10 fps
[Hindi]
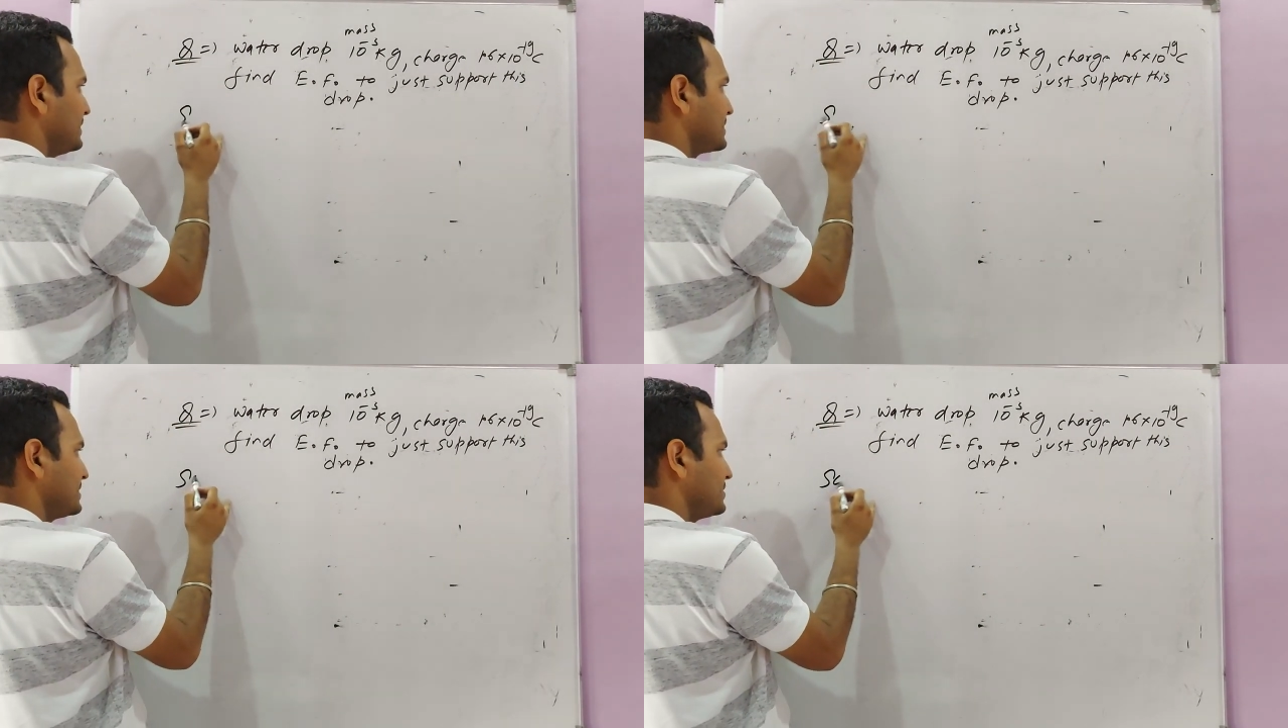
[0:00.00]

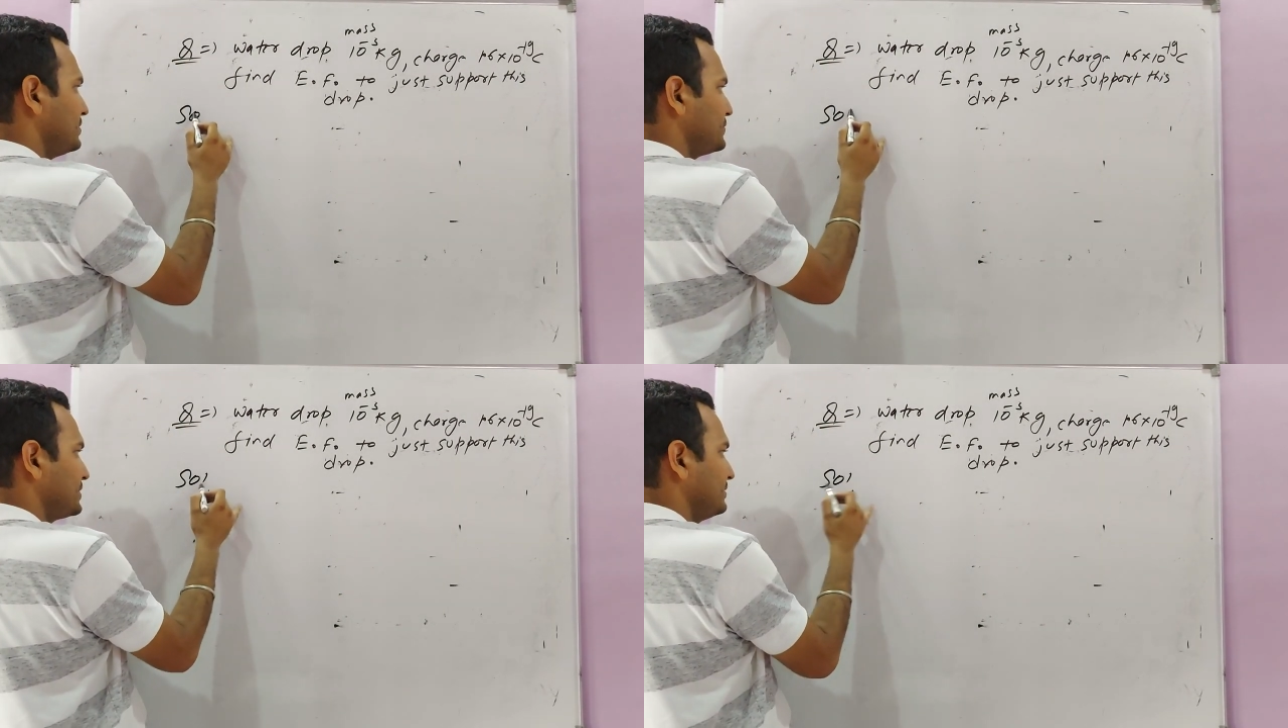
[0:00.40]
इसका
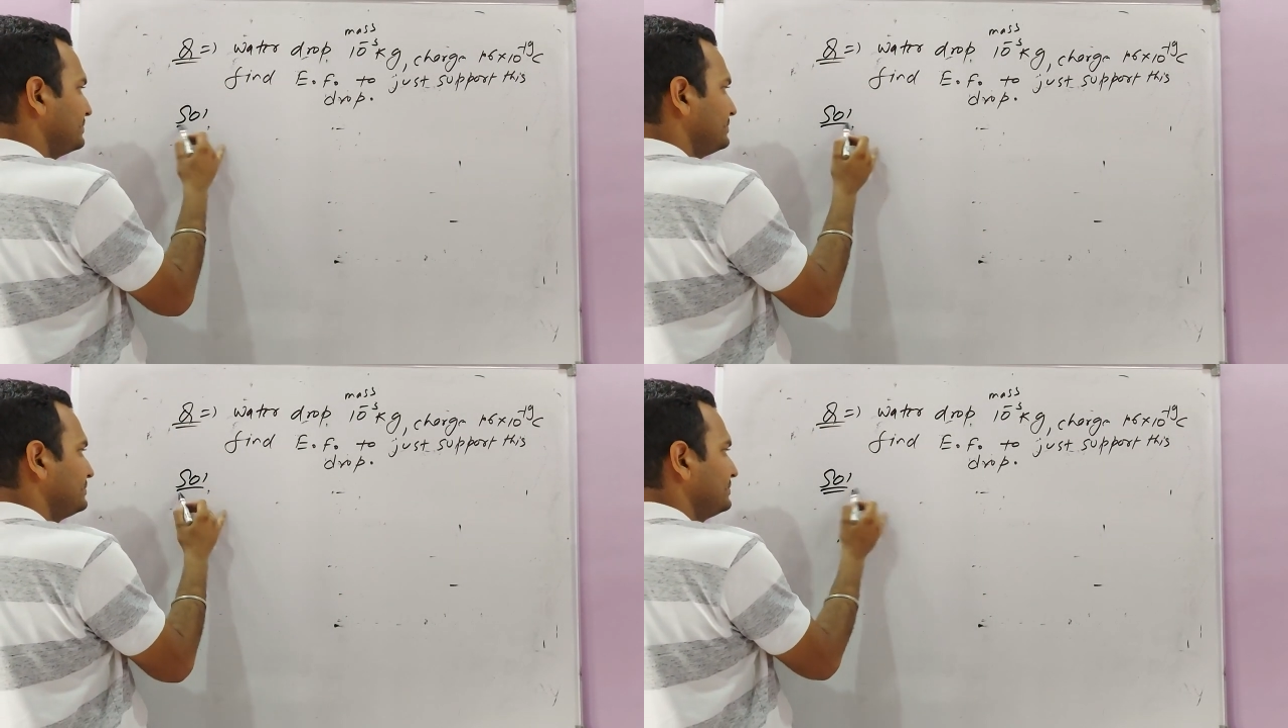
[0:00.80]
सोल्यूशन
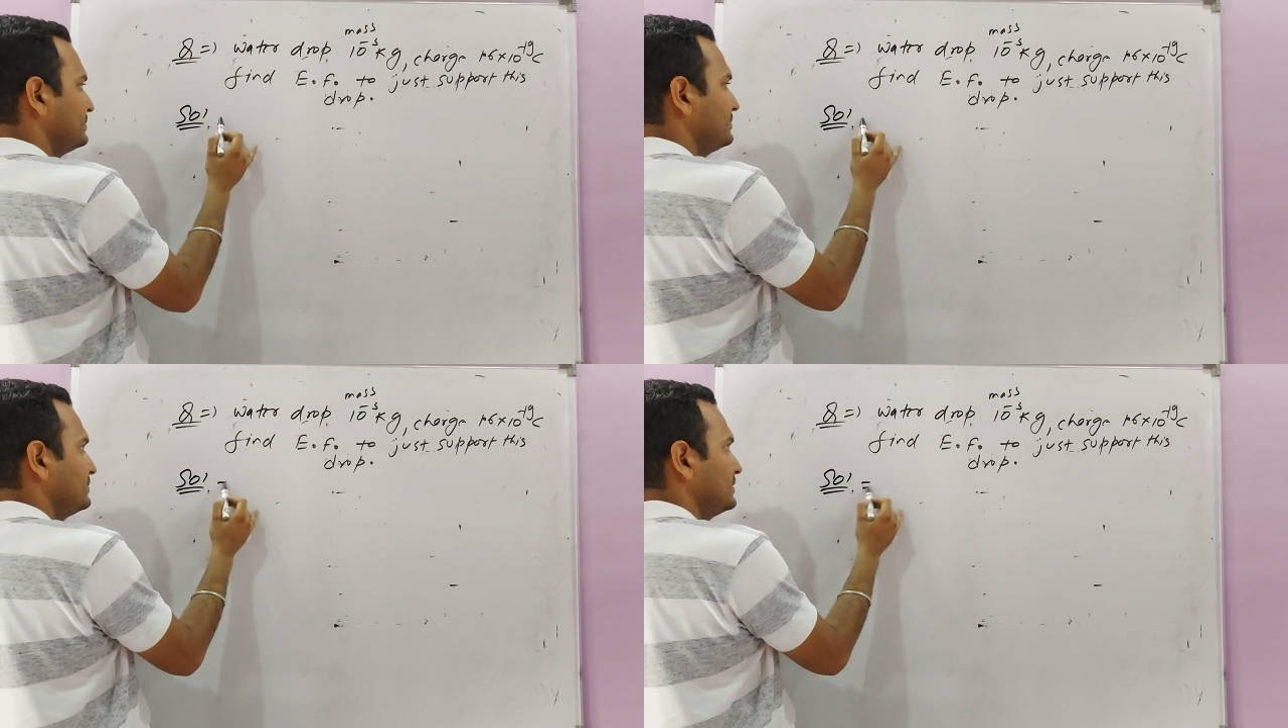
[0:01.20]

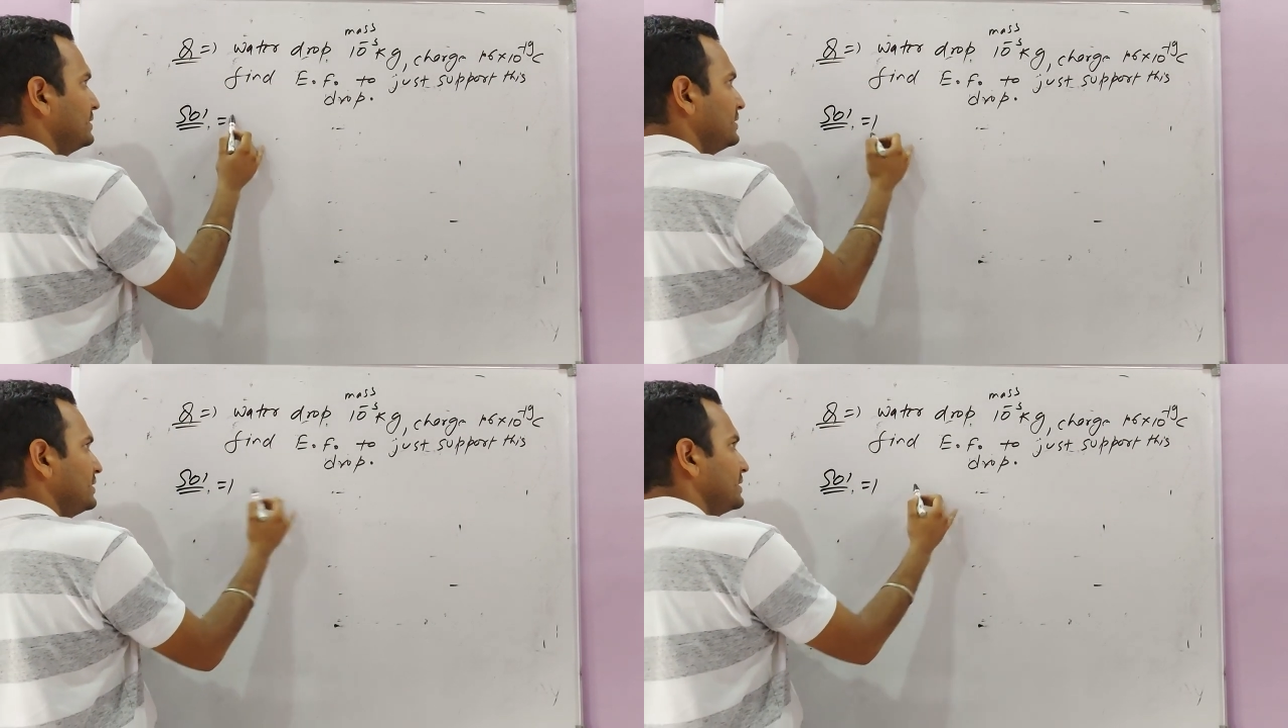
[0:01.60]

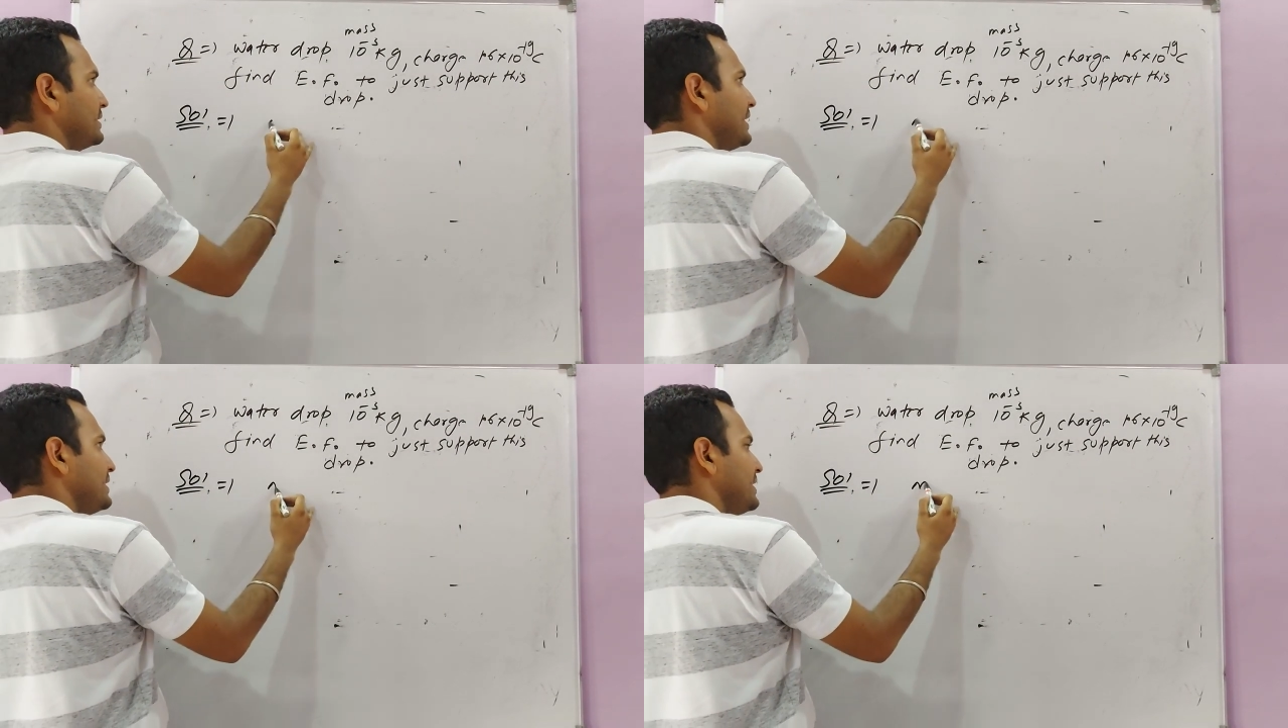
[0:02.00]

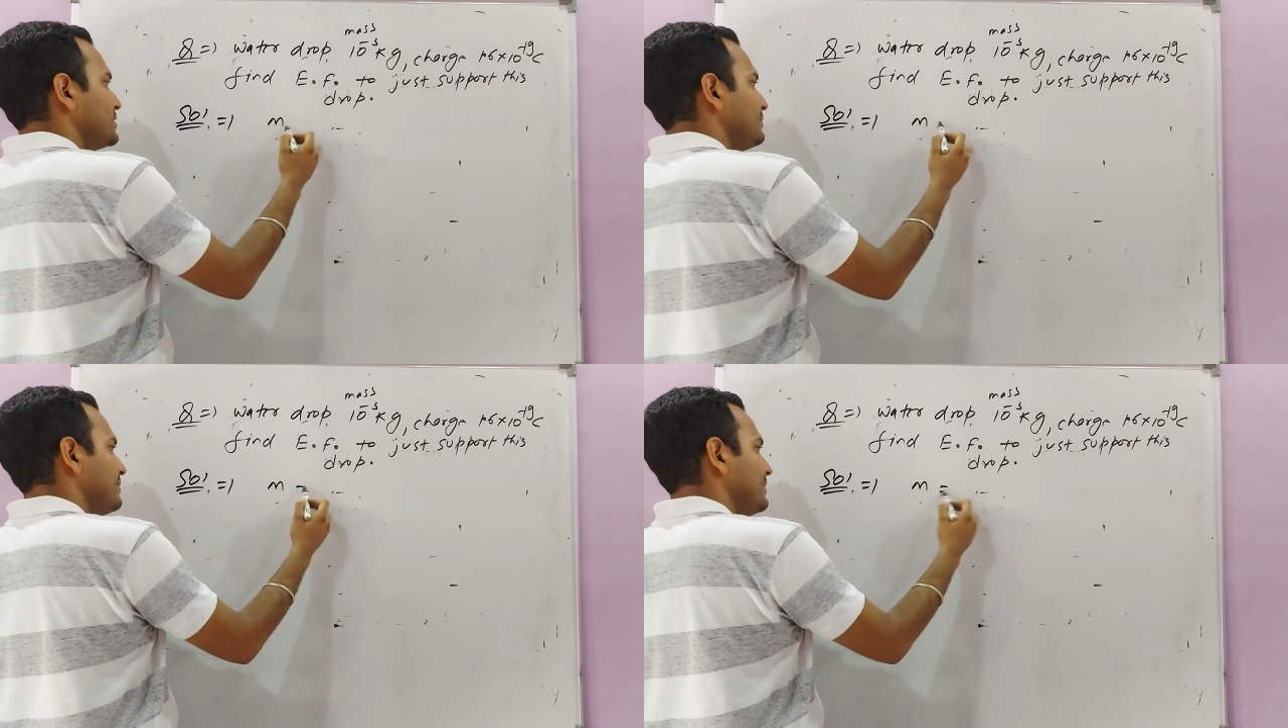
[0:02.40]
क्या दिया
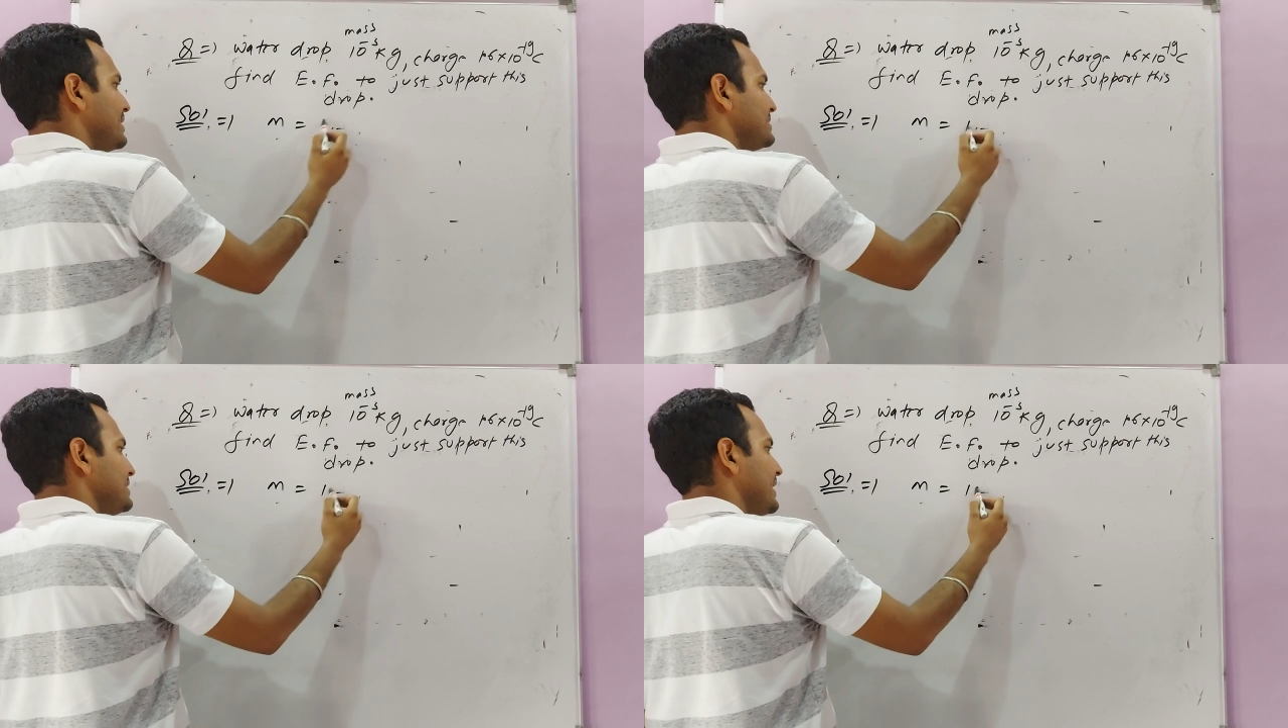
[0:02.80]
तुम्हें
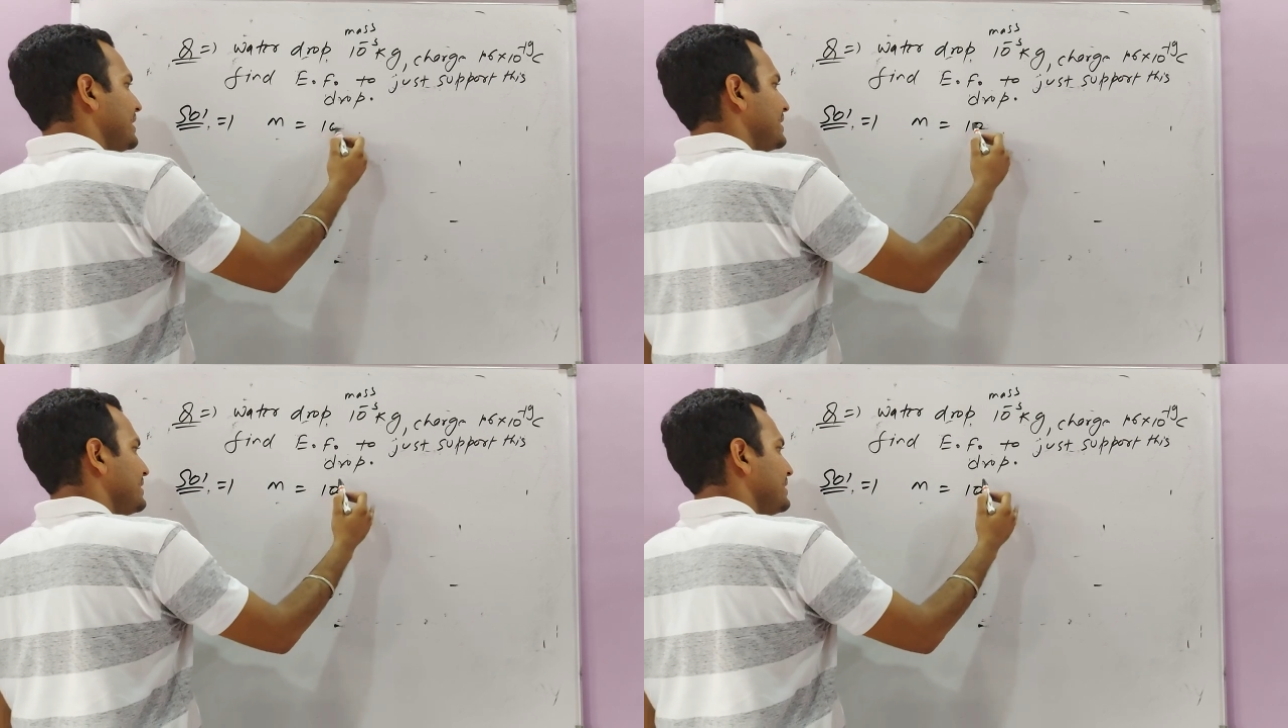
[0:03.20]
मास दिया है